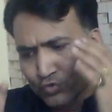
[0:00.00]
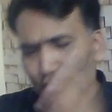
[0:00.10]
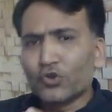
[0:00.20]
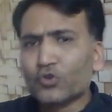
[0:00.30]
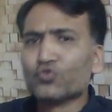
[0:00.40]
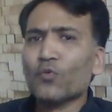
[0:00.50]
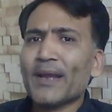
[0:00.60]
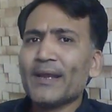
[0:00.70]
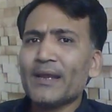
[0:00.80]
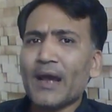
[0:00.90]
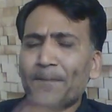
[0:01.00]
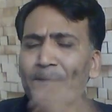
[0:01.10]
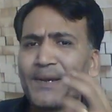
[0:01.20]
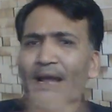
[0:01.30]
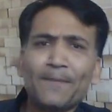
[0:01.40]
दोस्तों दुबई
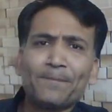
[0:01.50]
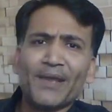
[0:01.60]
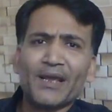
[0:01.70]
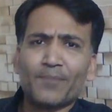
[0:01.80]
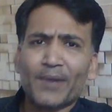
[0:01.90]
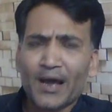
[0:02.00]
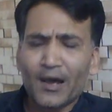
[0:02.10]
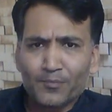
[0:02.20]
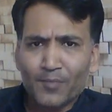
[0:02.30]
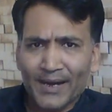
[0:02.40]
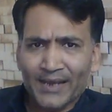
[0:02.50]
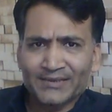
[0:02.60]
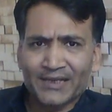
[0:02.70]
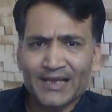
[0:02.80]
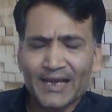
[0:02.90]
अपने आप में एक बड़ा हब माना
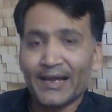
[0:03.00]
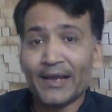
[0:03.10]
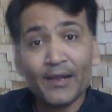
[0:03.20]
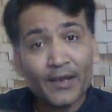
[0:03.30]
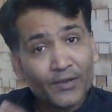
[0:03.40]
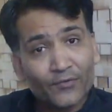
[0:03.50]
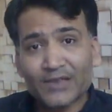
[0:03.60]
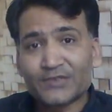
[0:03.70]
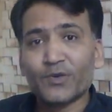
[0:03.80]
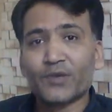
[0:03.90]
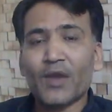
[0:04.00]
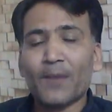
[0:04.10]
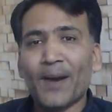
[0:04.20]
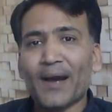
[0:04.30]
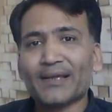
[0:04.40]
जाता है वैश्विक
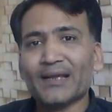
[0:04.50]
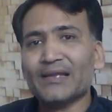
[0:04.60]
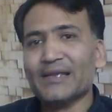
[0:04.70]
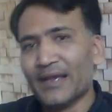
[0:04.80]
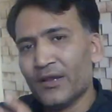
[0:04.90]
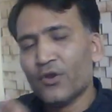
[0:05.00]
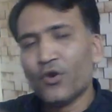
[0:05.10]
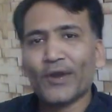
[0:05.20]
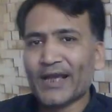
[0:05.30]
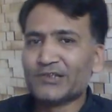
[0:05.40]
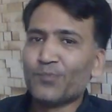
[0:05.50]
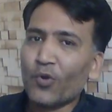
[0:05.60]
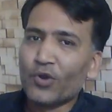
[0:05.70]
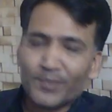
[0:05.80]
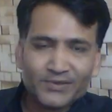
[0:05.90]
व्यापार के लिए और
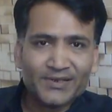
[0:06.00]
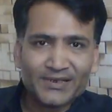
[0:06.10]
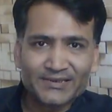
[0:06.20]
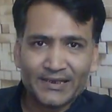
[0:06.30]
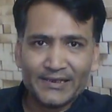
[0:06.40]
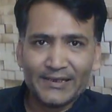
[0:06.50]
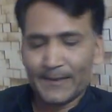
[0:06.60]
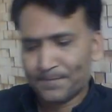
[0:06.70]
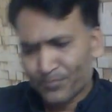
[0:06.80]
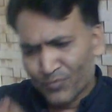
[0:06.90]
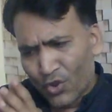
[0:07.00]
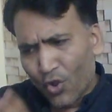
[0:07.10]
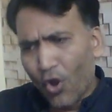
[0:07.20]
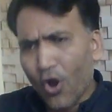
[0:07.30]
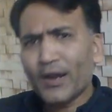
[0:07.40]
एक्सपोर्ट बिजनेस के लिए
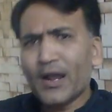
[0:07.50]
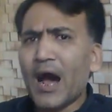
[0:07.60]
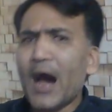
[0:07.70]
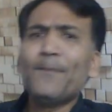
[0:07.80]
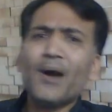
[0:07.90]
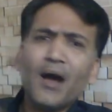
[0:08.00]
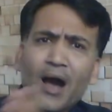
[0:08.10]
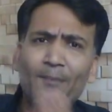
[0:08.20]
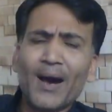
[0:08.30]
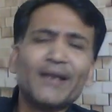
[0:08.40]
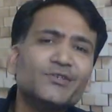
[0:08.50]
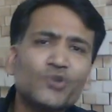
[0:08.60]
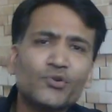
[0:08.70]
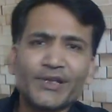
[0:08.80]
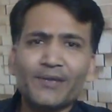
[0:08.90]
और अब हमारी
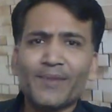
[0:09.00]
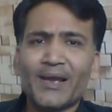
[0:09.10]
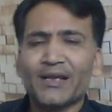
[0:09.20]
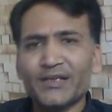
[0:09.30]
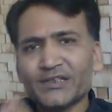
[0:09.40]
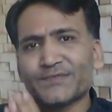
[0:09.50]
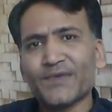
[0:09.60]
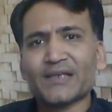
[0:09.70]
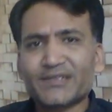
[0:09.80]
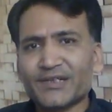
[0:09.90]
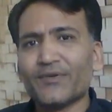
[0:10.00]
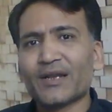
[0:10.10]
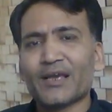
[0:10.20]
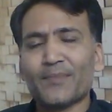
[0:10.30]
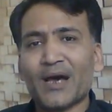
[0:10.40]
जो टीम है इस फेस्टिवल
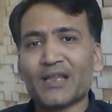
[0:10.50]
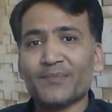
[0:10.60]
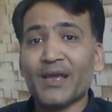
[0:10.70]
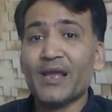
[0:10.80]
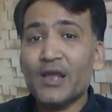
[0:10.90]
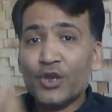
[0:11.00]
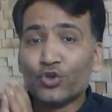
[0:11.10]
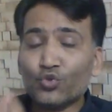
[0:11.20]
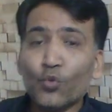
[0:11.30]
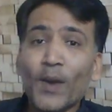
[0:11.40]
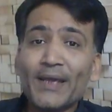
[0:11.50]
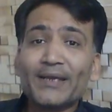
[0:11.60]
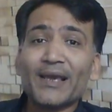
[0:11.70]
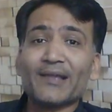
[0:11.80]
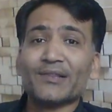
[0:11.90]
के बाद में दुबई
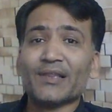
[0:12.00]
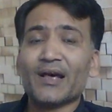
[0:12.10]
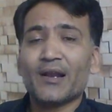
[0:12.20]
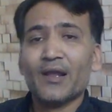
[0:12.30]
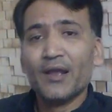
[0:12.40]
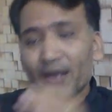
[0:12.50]
के अंदर